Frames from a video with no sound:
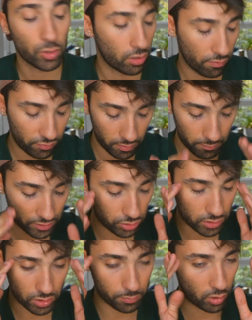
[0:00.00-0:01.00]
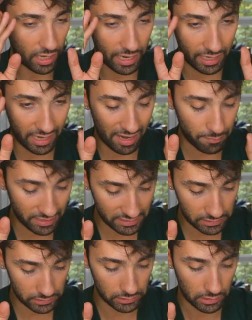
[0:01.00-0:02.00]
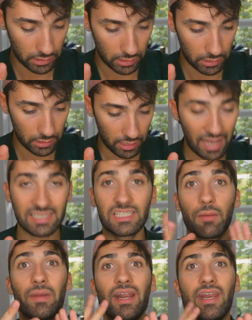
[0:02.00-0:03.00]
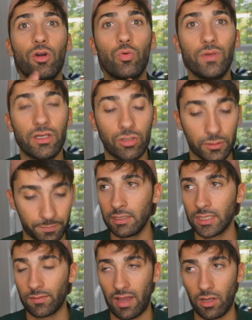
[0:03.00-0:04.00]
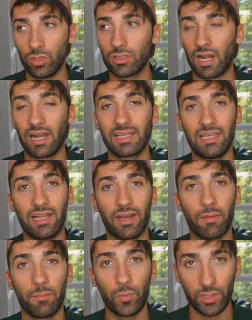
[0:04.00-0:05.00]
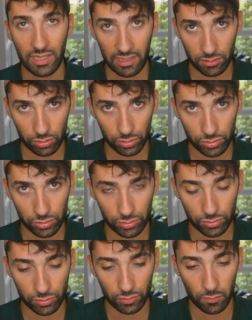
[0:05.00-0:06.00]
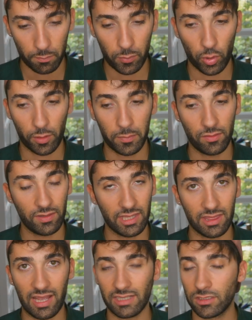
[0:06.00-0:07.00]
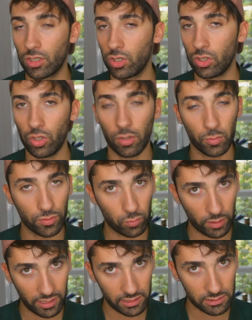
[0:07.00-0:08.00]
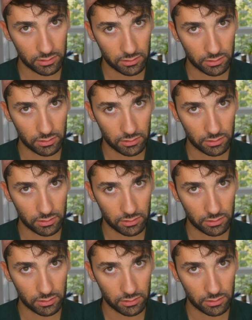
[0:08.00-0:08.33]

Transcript: bueno, en fin, me estoy yendo por las ramas, así que me reubico. Te vas a encontrar alquileres muy altos por viviendas no muy buenas.